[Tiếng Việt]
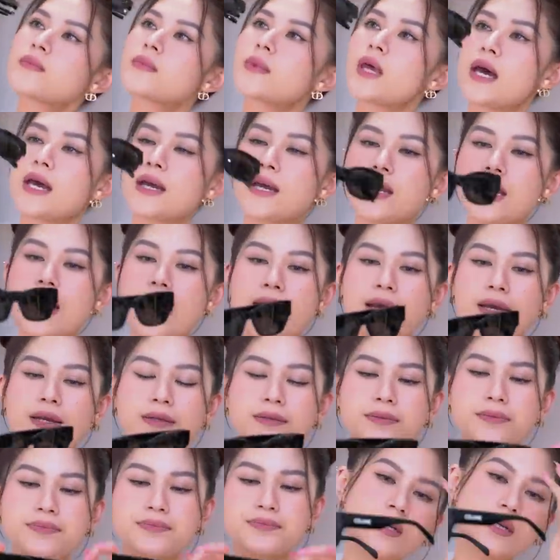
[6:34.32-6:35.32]
Đây, cái đen.
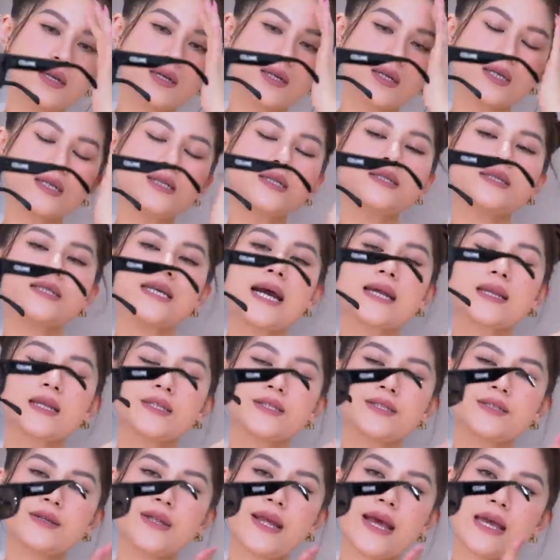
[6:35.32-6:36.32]
Kính trắng thì
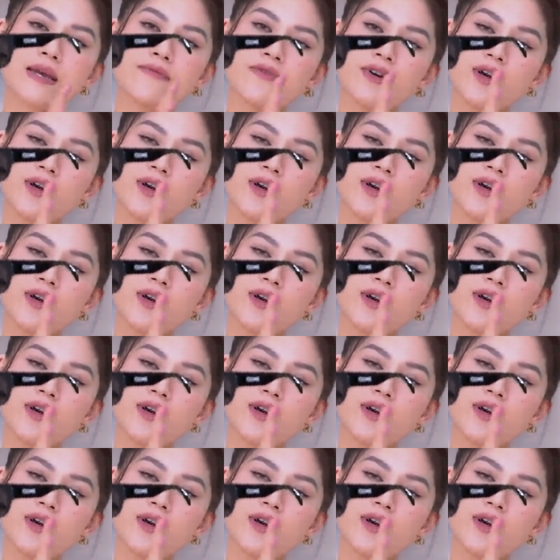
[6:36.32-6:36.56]
chữ đen